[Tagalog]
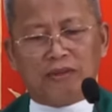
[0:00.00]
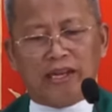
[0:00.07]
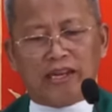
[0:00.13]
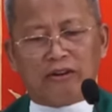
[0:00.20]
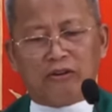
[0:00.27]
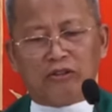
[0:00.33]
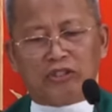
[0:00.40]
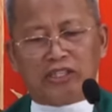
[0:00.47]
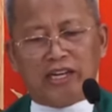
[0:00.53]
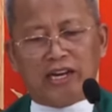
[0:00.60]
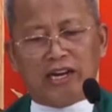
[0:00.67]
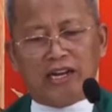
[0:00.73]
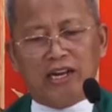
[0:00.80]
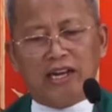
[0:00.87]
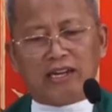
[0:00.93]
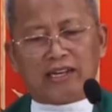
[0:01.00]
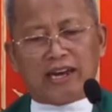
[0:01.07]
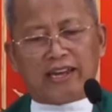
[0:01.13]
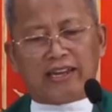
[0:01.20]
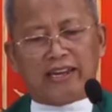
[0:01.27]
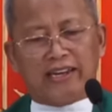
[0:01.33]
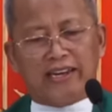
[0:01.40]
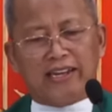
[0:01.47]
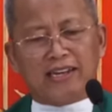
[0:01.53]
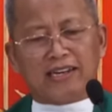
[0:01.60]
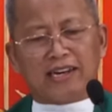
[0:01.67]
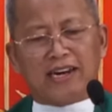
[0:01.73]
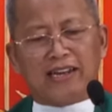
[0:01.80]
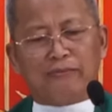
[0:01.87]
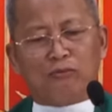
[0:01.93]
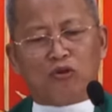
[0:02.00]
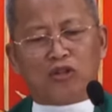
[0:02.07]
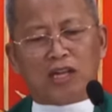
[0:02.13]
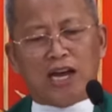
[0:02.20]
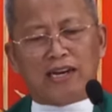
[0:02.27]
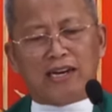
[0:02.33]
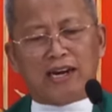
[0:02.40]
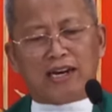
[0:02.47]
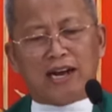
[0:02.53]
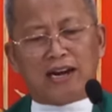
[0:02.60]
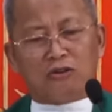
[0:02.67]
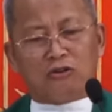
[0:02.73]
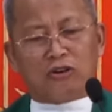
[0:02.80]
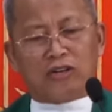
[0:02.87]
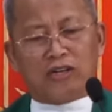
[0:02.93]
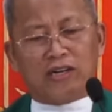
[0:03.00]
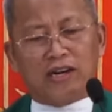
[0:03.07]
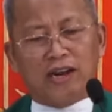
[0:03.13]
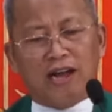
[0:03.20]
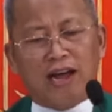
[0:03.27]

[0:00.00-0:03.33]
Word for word: ningon siya, kay kining kalibutan na karon,